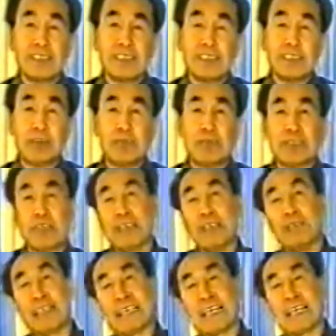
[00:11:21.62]
所以今天我不是对一
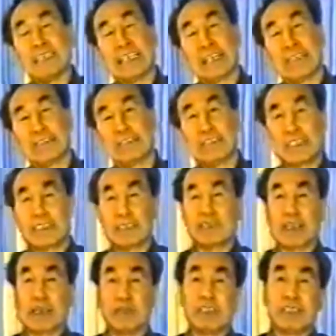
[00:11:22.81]
般的来讲，所以我讲咱
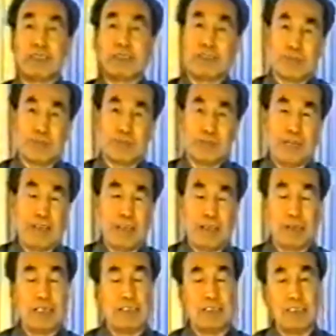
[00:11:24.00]
咱们这个白血
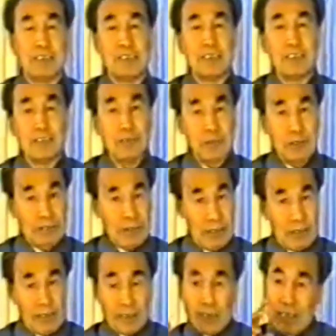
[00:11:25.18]
病的，以我们这地方，
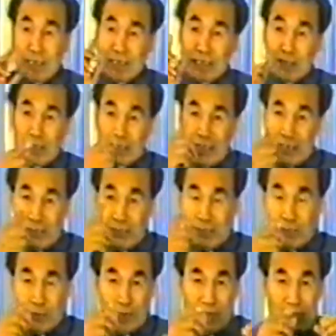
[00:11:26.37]
他每个细胞，他就有
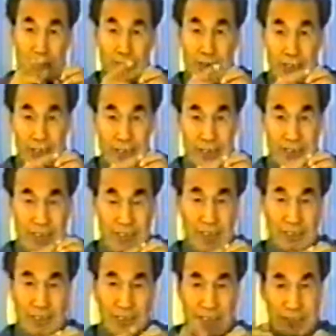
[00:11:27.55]
有每个细胞，就这个
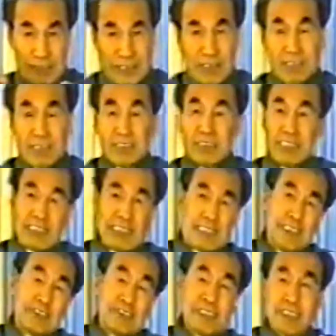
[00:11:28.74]
样，他他他，你看在
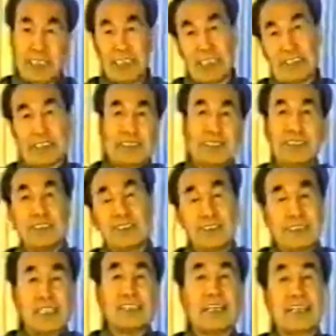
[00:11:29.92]
那你可以那个
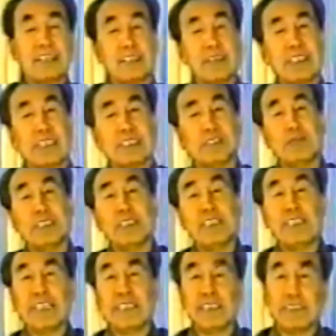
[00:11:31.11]
可以那个什么，那个我们就
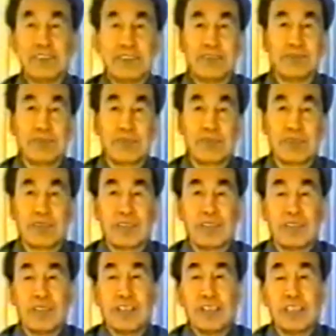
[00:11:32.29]
意念
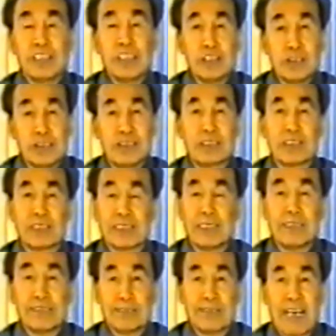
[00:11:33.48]
移动，可
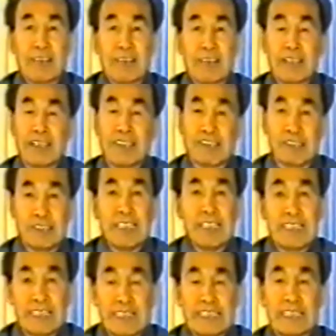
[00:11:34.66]
以发挥随
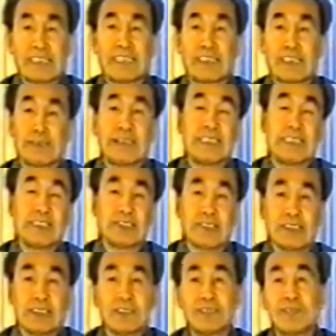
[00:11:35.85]
意神经的支配器的作
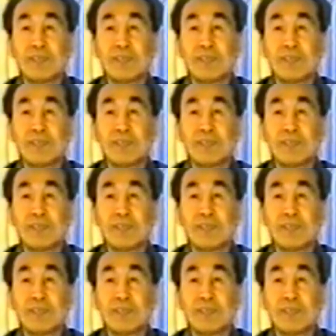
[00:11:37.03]
用，